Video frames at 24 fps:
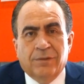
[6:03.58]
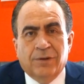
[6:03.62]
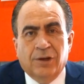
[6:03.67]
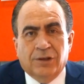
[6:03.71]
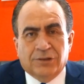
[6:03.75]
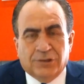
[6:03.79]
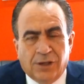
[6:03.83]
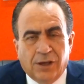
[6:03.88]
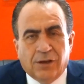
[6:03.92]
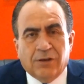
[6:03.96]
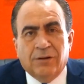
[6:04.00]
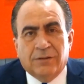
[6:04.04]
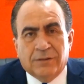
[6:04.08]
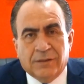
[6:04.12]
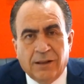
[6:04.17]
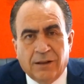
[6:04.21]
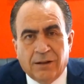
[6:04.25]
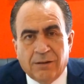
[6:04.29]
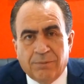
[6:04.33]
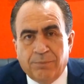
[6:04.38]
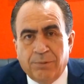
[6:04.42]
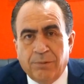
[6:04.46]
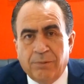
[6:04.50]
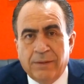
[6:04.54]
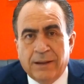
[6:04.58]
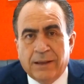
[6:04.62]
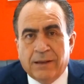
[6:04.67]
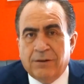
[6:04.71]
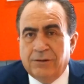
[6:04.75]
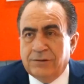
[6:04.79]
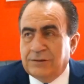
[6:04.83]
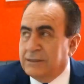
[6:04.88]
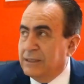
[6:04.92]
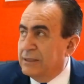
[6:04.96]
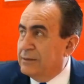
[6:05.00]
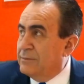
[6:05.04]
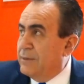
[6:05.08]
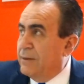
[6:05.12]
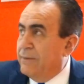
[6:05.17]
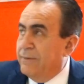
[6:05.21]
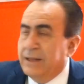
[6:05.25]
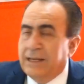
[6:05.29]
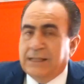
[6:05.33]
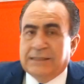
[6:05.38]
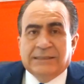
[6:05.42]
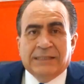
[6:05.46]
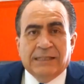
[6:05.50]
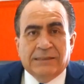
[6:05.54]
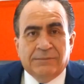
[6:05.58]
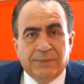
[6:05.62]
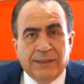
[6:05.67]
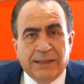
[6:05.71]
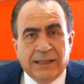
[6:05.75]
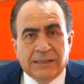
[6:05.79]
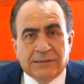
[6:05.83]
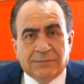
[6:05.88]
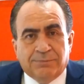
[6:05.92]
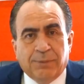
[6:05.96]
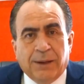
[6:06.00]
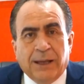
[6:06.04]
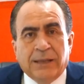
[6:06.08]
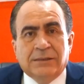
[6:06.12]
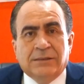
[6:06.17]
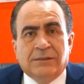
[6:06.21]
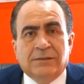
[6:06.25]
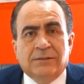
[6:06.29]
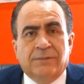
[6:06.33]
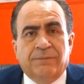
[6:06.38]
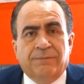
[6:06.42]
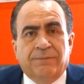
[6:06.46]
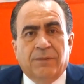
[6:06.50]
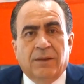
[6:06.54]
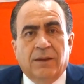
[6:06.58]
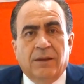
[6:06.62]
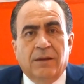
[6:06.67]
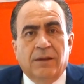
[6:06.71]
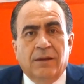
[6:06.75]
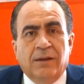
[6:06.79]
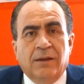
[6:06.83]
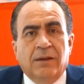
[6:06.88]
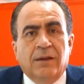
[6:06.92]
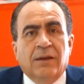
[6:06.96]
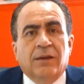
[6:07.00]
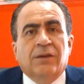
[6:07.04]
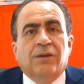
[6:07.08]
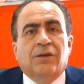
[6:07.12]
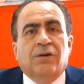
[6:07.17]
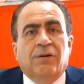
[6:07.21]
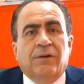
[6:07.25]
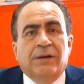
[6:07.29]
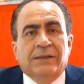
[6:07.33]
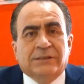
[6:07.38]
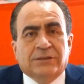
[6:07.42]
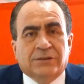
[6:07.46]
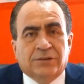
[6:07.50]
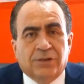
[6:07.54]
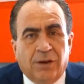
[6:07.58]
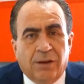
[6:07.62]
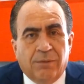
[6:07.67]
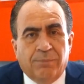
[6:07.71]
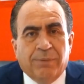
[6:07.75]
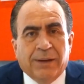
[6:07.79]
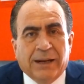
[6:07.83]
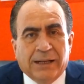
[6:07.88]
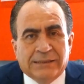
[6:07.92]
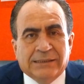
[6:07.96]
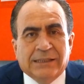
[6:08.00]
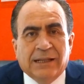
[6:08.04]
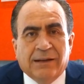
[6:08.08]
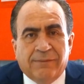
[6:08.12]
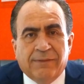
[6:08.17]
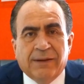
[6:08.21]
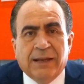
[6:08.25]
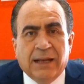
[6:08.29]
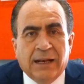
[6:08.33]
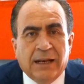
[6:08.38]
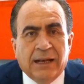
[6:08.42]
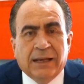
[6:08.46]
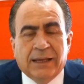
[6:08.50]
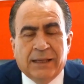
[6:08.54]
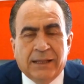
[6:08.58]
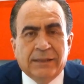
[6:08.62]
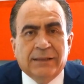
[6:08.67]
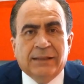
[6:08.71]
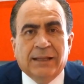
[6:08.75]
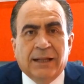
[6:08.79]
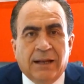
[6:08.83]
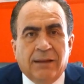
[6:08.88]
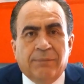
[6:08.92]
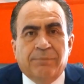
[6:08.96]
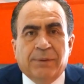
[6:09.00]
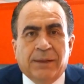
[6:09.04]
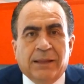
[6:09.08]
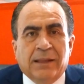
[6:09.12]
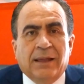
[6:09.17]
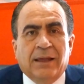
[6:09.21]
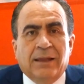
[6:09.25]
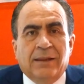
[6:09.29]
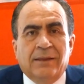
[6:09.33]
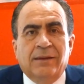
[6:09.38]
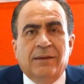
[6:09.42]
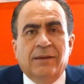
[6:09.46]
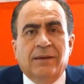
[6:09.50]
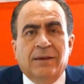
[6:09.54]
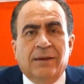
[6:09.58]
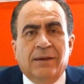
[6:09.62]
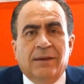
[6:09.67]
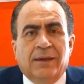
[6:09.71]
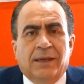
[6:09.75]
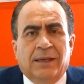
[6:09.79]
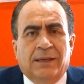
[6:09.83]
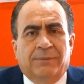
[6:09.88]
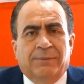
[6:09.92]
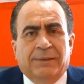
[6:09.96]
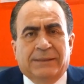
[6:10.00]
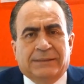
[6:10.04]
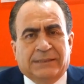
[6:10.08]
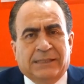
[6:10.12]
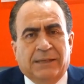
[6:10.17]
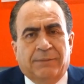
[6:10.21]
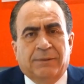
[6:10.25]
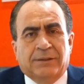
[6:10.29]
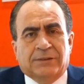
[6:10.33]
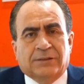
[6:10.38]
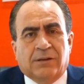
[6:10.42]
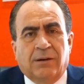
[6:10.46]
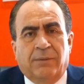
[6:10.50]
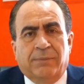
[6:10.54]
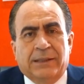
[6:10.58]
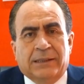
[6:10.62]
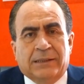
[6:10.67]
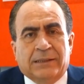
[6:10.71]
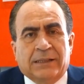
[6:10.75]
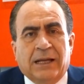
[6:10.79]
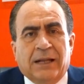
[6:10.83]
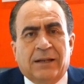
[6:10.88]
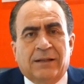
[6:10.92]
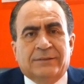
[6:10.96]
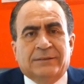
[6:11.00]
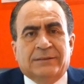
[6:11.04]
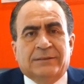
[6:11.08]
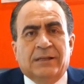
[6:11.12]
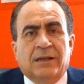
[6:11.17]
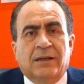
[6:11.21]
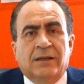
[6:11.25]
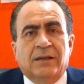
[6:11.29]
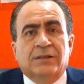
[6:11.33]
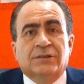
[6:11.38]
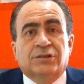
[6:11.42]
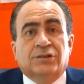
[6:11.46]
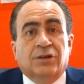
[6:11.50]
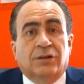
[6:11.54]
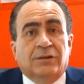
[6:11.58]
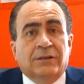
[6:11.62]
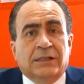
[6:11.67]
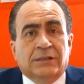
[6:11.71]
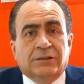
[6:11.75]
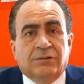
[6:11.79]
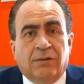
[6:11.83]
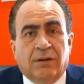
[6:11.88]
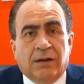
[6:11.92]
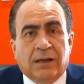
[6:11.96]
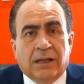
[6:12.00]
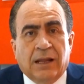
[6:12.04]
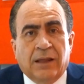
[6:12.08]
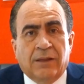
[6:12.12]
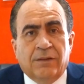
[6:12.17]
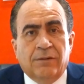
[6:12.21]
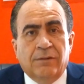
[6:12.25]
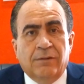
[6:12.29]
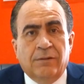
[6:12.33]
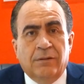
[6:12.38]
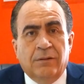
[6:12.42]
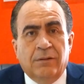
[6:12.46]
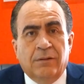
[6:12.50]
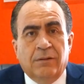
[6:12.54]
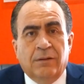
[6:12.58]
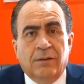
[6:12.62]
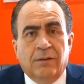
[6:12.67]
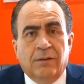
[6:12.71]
Yo soy contador público, ustedes me ven, este es mi despacho. Yo estoy para servirle a la gente la piedad y mis, si mis comentarios son de su agrado,